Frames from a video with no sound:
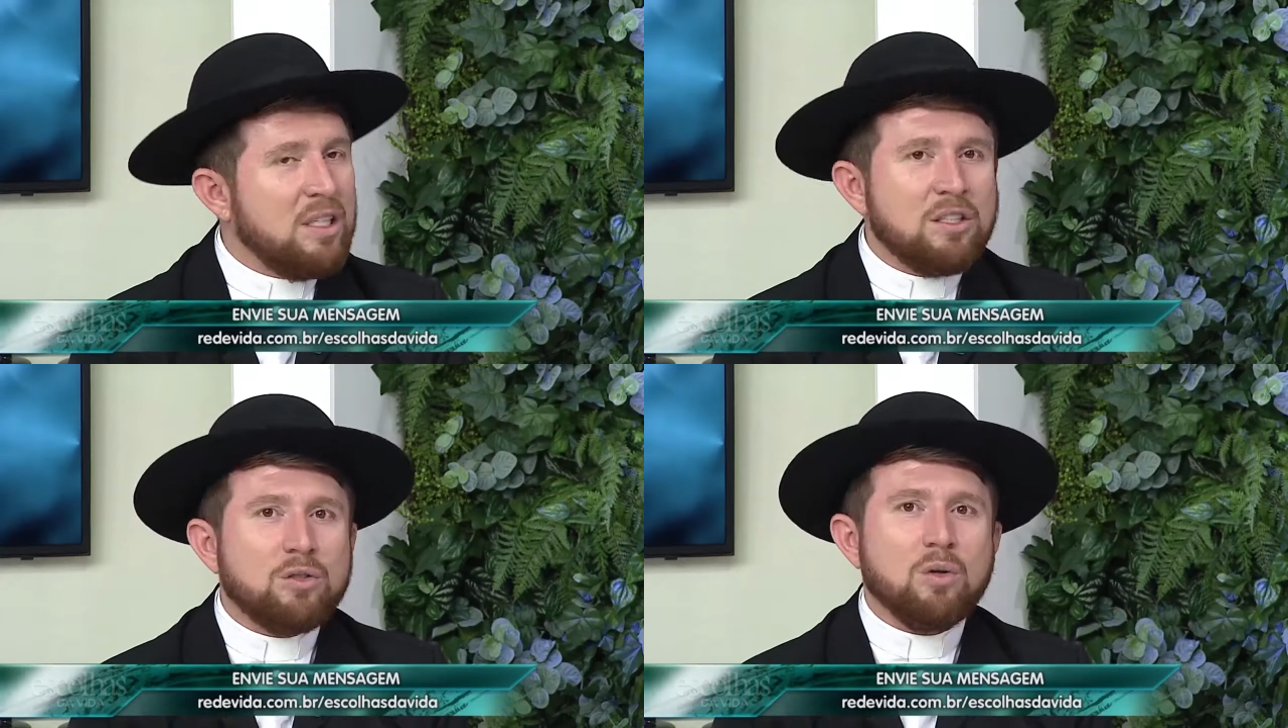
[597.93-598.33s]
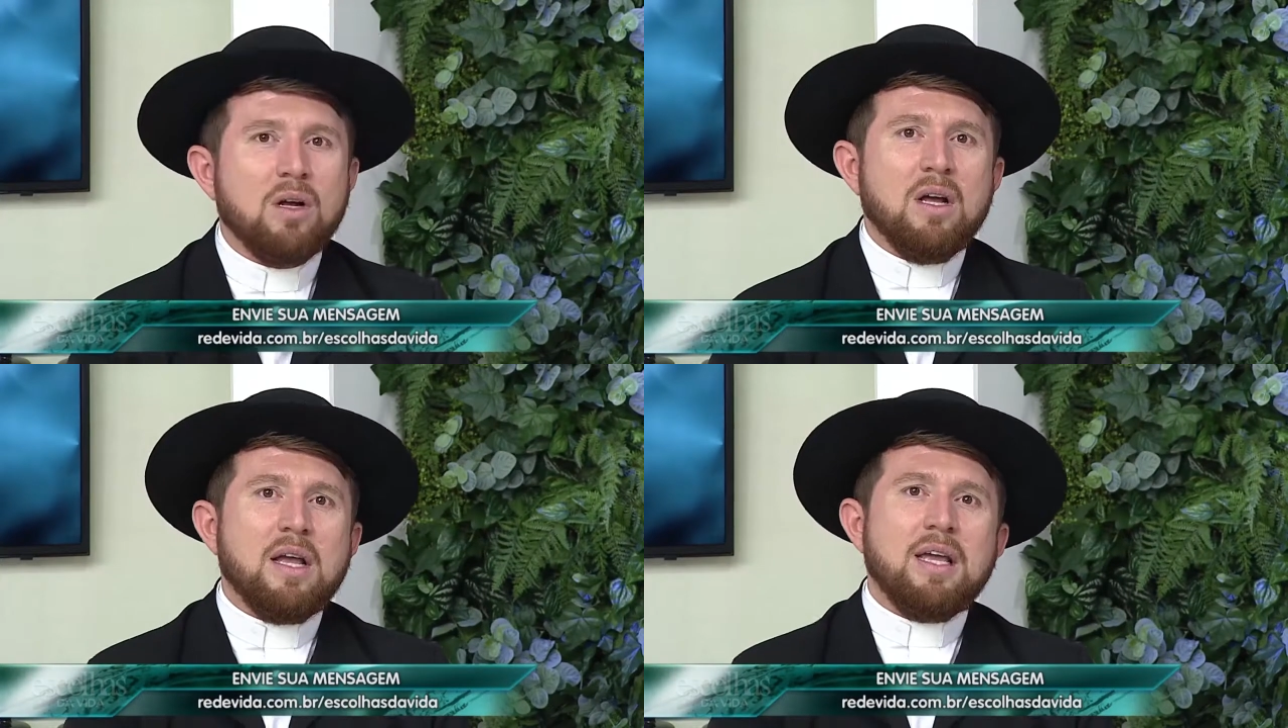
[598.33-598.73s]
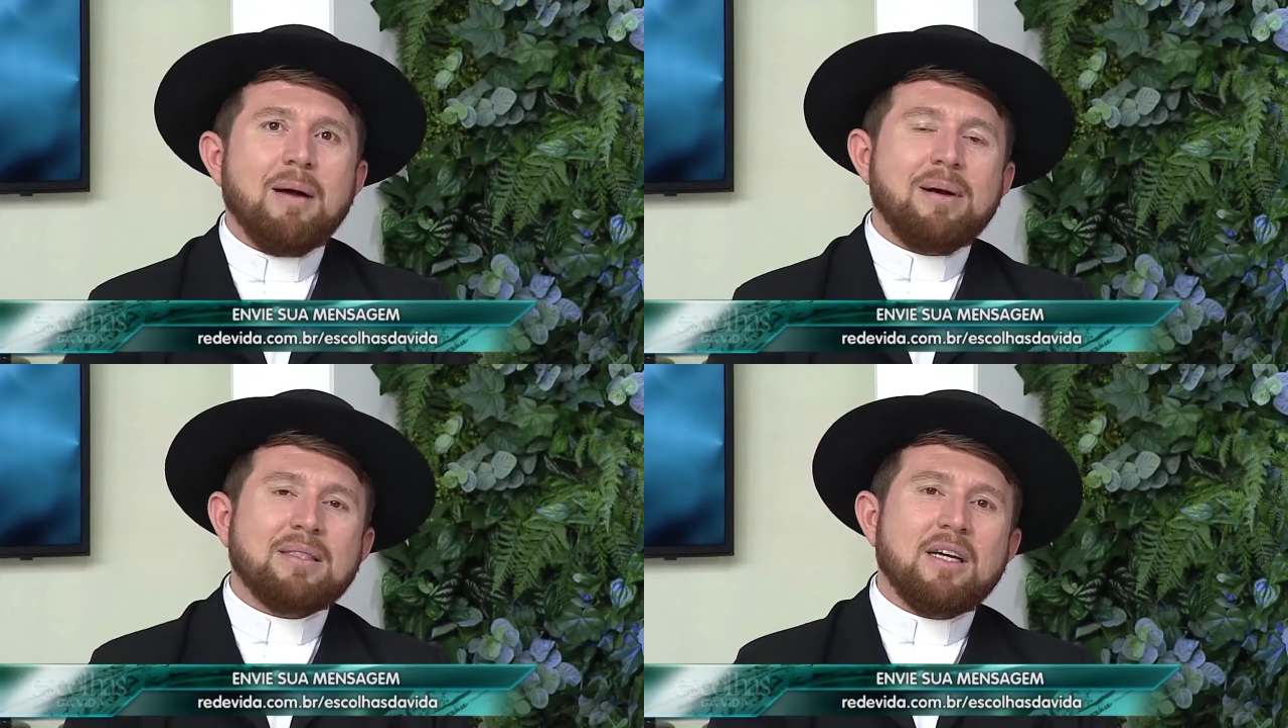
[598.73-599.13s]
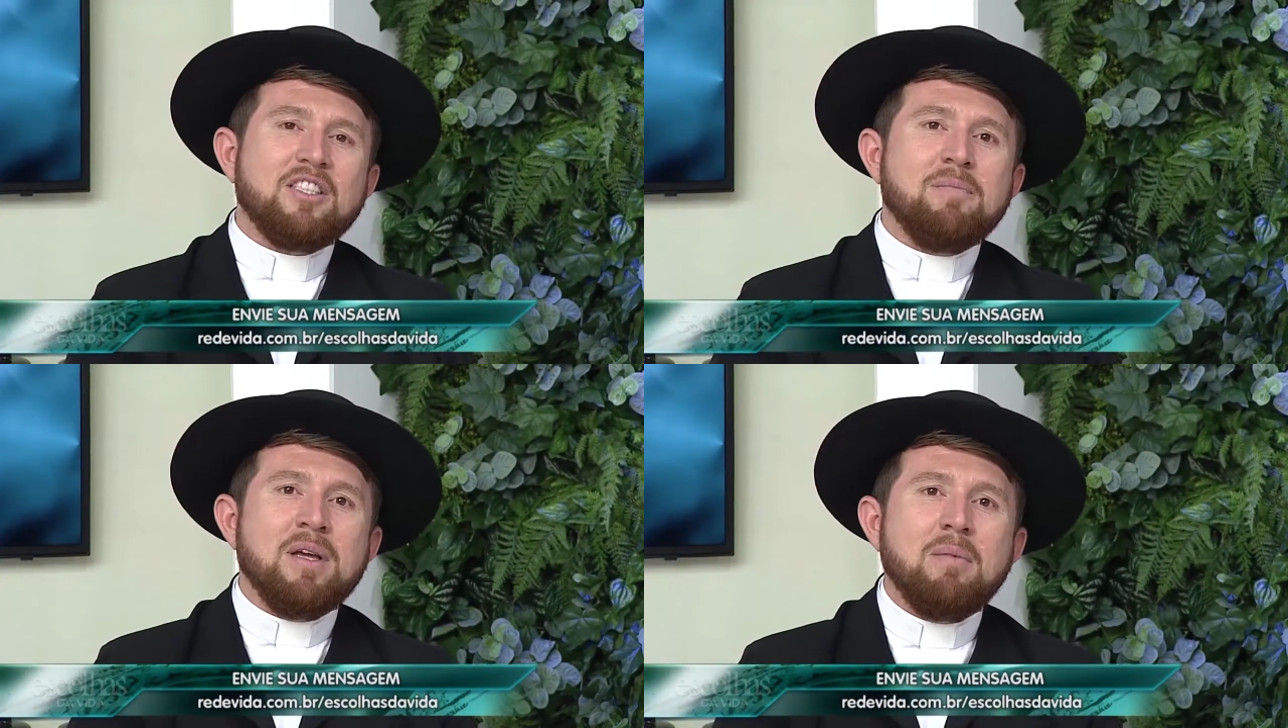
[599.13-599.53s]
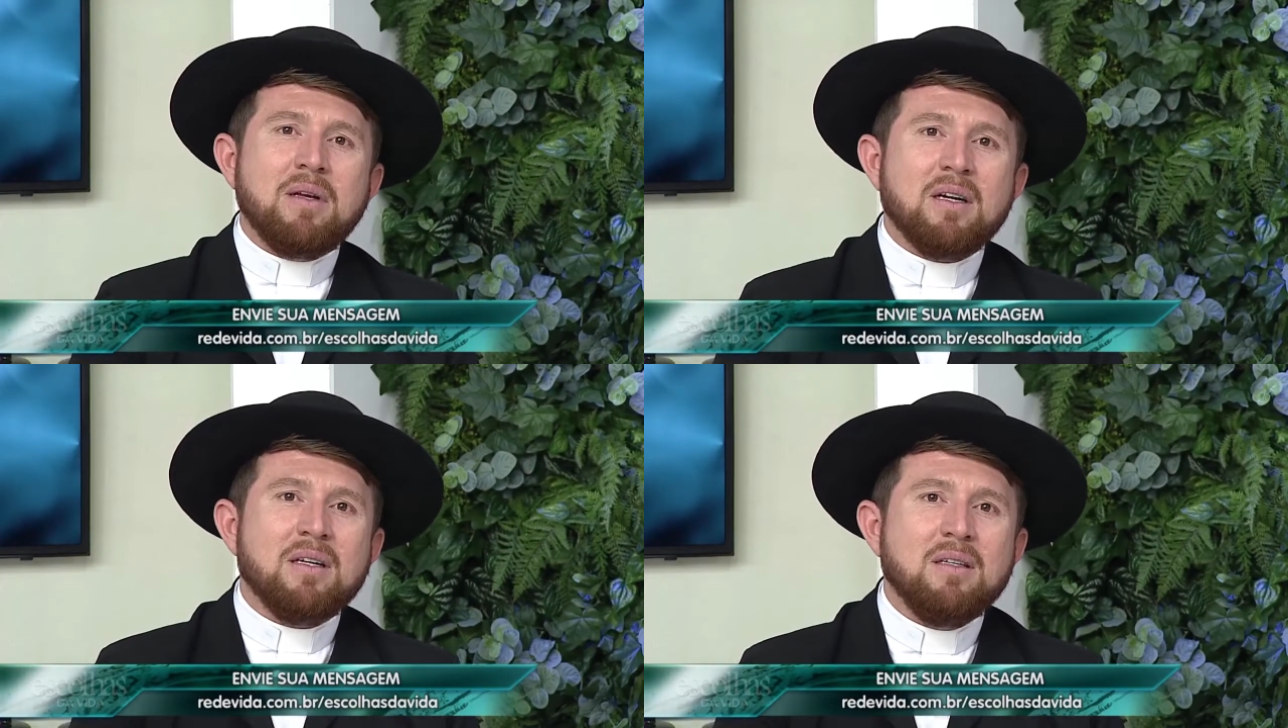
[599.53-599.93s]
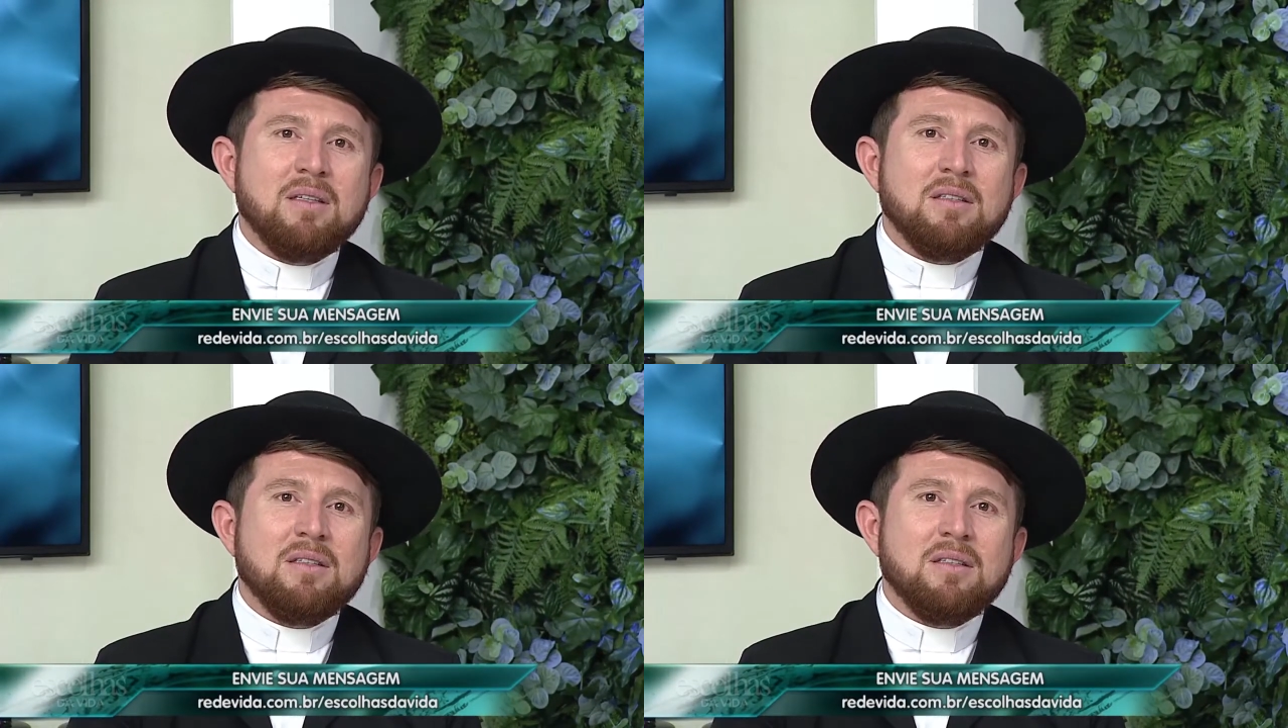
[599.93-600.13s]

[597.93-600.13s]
Isso. E a passagem bíblica,